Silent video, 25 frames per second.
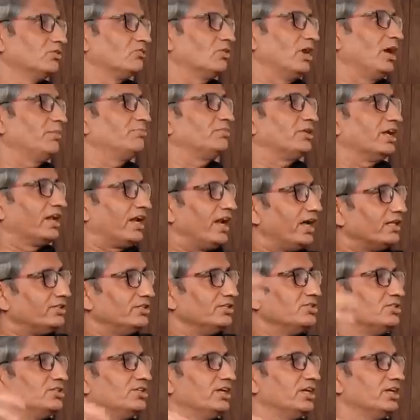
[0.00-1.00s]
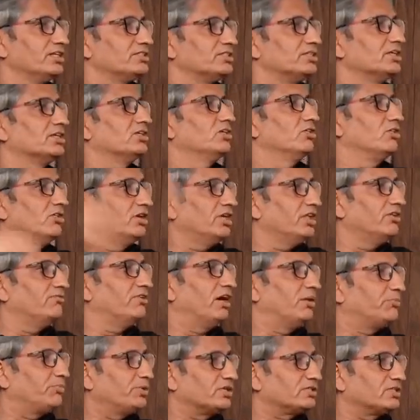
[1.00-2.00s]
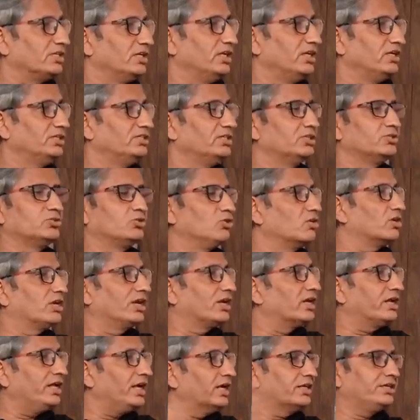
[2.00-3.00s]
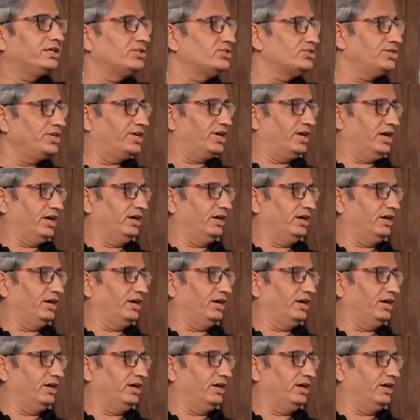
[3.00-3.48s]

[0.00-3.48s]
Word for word: तो आप डरा दीजिए सिक्योरिटी वापस ले लीजिए जो करना है कीजिए